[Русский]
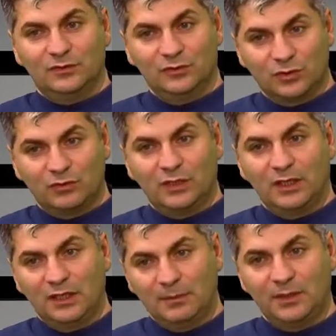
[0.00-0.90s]
уровня
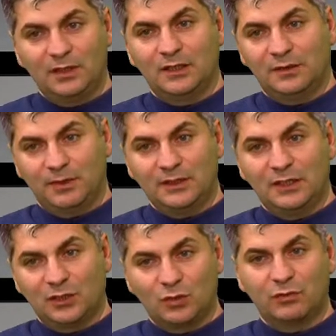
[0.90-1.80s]
и для понятия,
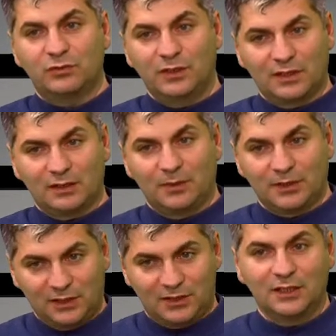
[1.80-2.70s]
поднятия собственной как бы,
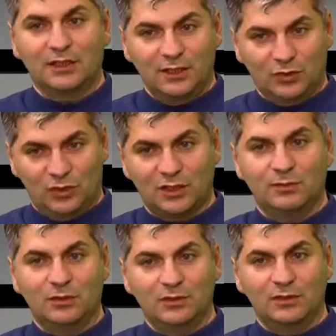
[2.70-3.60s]
оценки, да, что я
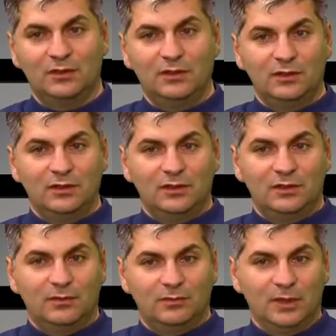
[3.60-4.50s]
смог,
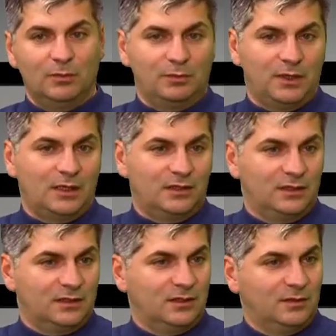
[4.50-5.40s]
мне будет приятно,
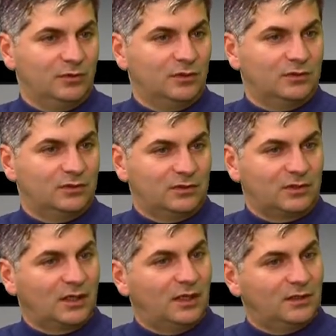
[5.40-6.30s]
если это будет
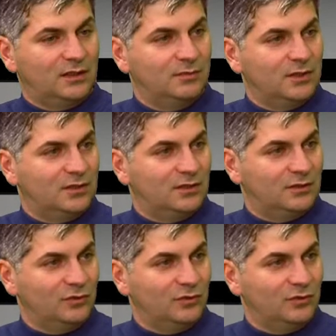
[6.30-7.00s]
какая-то из местных